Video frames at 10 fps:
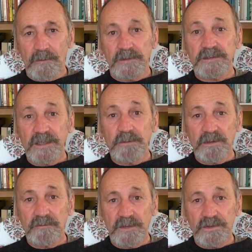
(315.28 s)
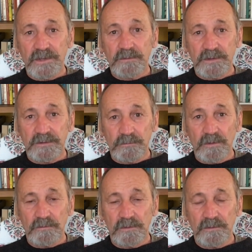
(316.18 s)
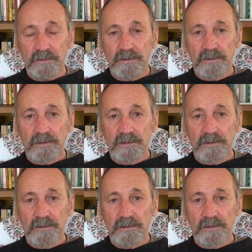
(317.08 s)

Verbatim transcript: Segue invece questo nuovo